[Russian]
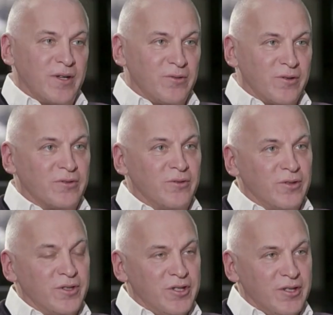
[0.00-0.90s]
которых только
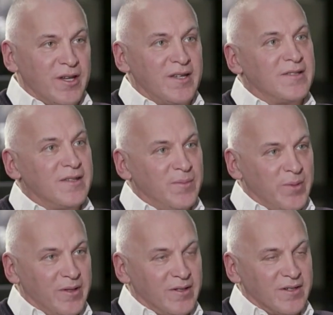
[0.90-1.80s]
начинается или
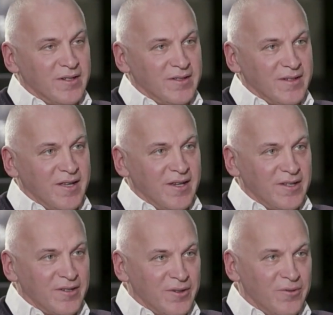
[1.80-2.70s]
продолжается
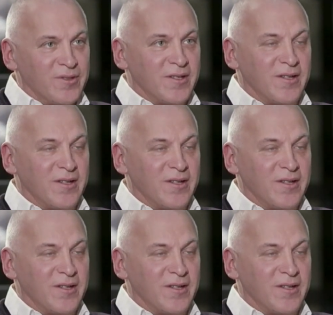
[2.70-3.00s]
карьерный рост,